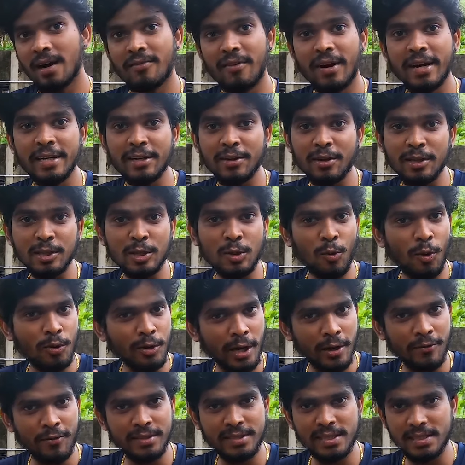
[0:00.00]
வண்டி வந்து ஒன்
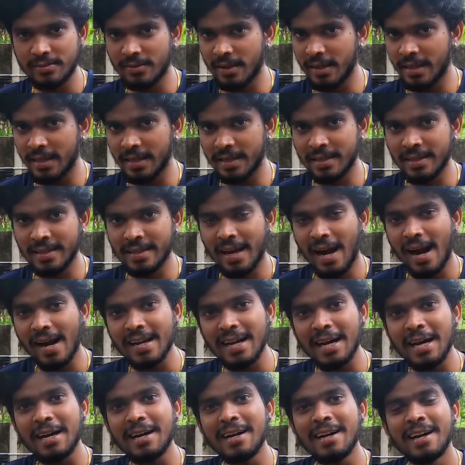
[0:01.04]
ஹண்ட்ரட் பிசிஸ் வண்டி இது
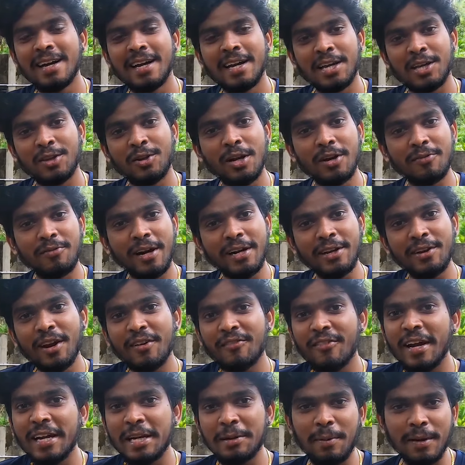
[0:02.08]
ஆனால் இதோட
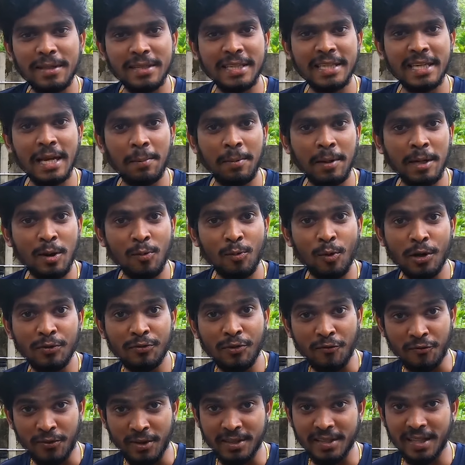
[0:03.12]
வண்டியோட வெயிட் பார்த்தீங்க அப்படின்னா ஒன்
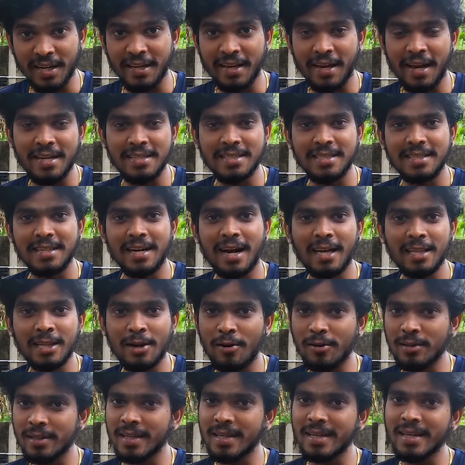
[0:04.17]
ஃபிஃப்டி த்ரீ கேஜி
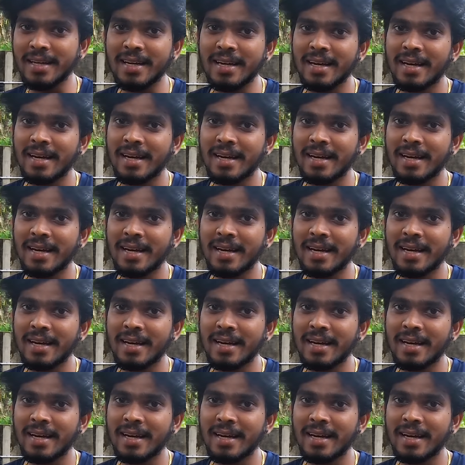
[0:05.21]
அதாவது